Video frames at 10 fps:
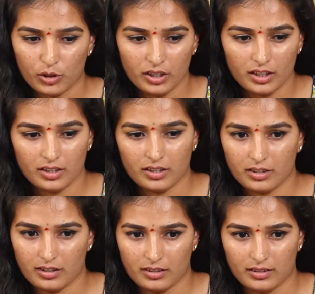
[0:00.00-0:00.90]
మొన్న
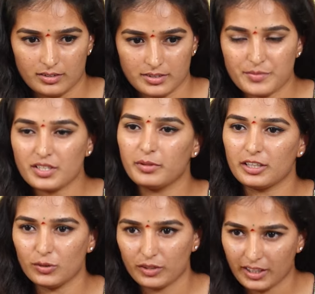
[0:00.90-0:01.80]

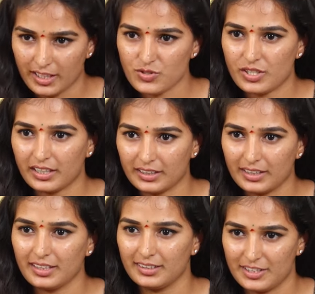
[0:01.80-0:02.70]
శంషాబాద్లో ఒక కేసు
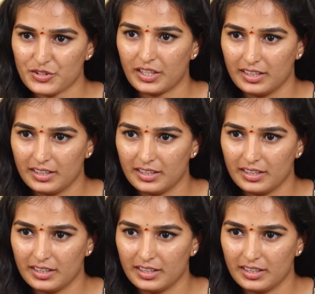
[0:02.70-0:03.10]
జరిగింది దిశ